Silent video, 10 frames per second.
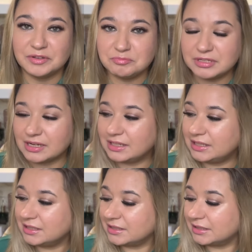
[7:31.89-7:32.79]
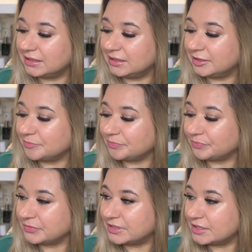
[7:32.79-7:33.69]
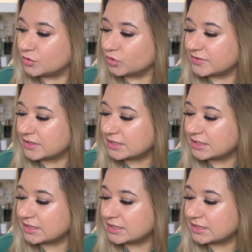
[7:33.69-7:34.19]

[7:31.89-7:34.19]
Faberlic и здесь у нас в